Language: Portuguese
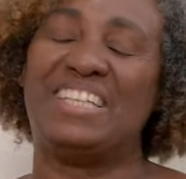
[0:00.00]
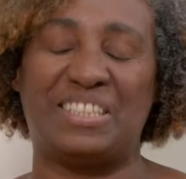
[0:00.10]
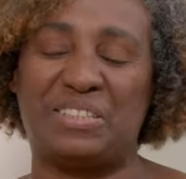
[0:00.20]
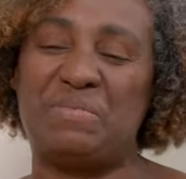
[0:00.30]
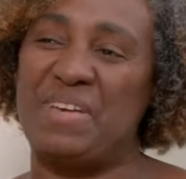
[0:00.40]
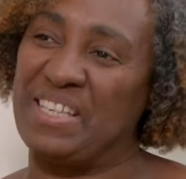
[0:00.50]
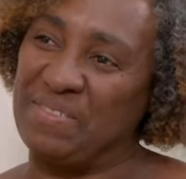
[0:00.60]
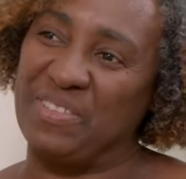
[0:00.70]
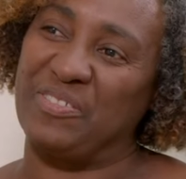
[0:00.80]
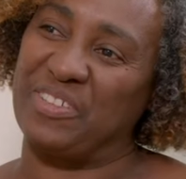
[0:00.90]
Isso
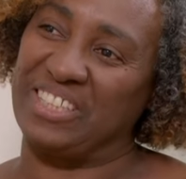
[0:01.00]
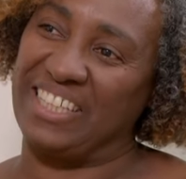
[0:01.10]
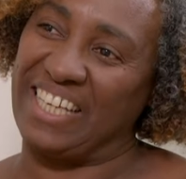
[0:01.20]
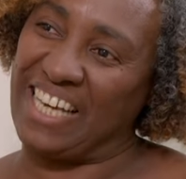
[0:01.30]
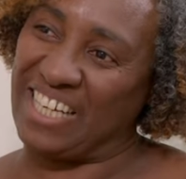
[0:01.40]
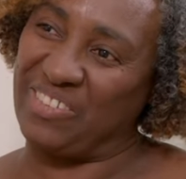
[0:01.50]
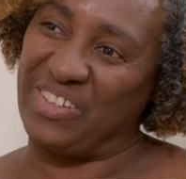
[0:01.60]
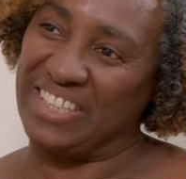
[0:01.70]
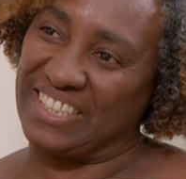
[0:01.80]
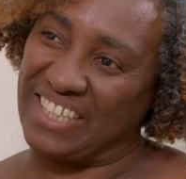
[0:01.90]
mesmo, estou fazendo aí a
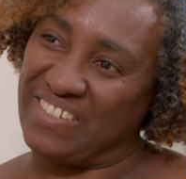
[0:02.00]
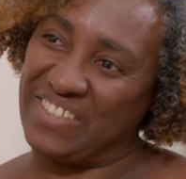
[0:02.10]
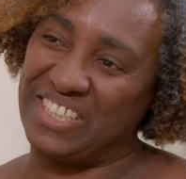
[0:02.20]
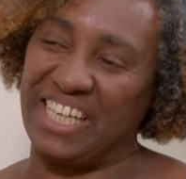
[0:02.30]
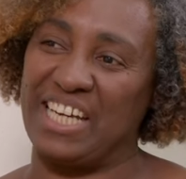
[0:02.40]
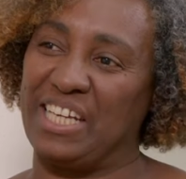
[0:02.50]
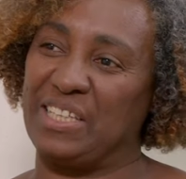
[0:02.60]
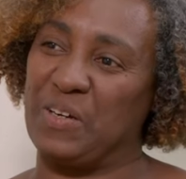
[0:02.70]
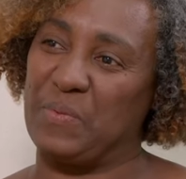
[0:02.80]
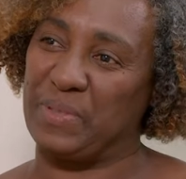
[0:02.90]
graduação em engenharia
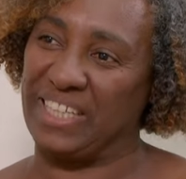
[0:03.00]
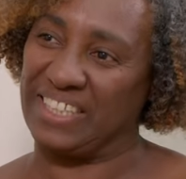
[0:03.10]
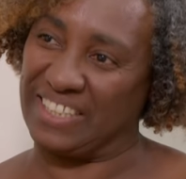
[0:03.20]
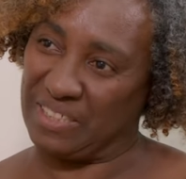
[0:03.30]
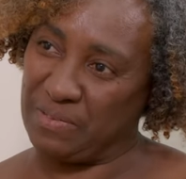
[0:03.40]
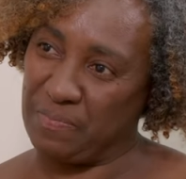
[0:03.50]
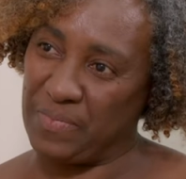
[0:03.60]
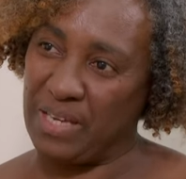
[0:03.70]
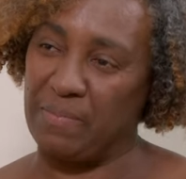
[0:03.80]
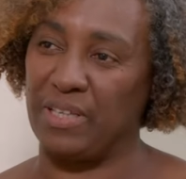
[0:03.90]
da computação
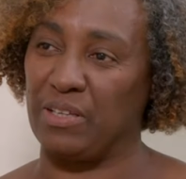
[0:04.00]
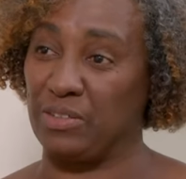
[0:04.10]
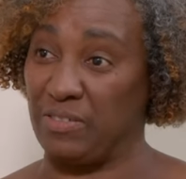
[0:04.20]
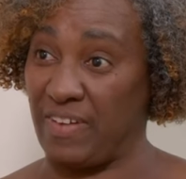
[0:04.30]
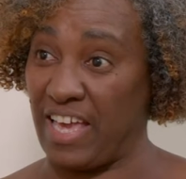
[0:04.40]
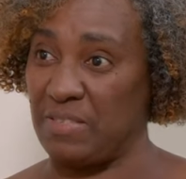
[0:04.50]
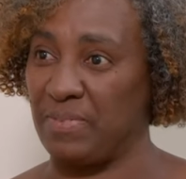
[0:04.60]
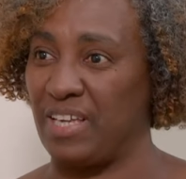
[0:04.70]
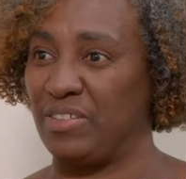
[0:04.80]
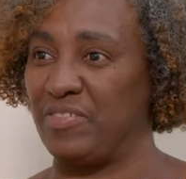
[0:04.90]
pela Univesp,
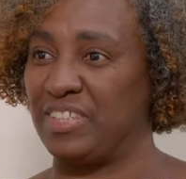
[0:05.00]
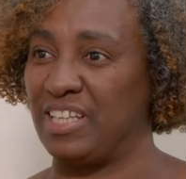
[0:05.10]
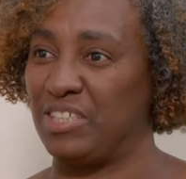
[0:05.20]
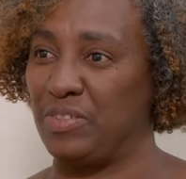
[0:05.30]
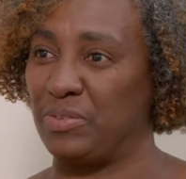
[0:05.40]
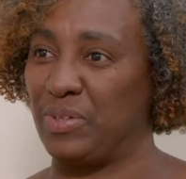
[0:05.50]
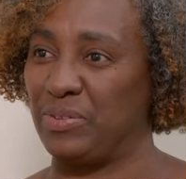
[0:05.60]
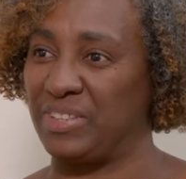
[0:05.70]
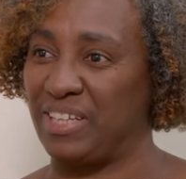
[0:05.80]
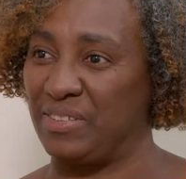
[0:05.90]
né, Universidade Virtual
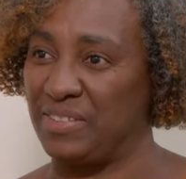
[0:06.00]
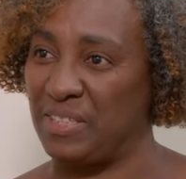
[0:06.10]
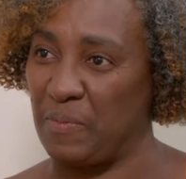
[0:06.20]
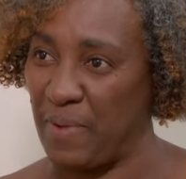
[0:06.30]
do Estado de São